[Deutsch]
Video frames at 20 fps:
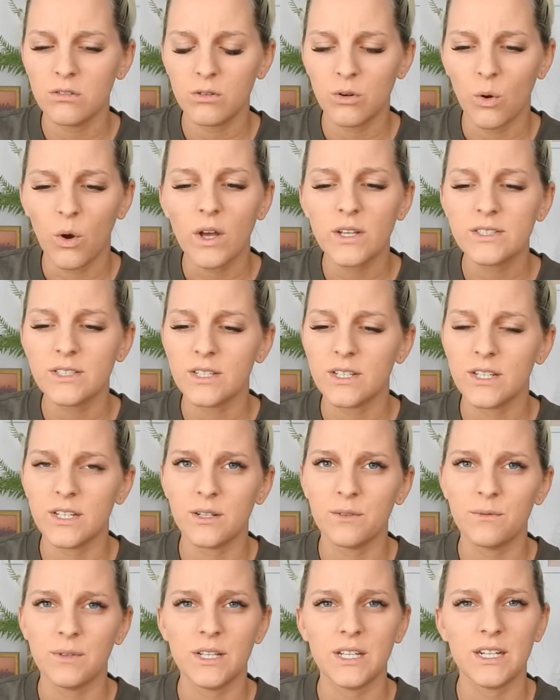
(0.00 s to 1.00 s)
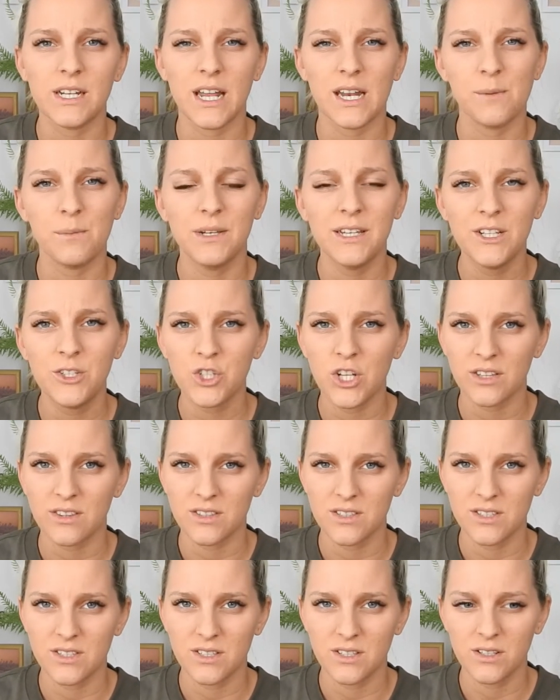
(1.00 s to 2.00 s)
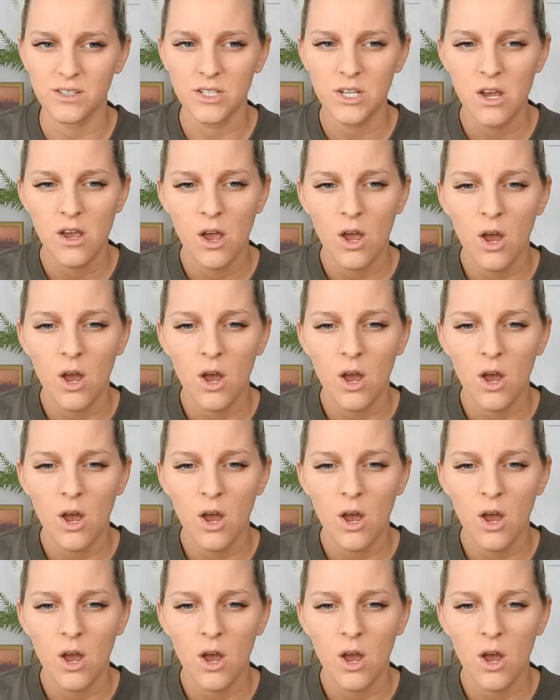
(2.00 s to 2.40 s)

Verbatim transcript: Läuse irgendwie in einem Lidschatten sind.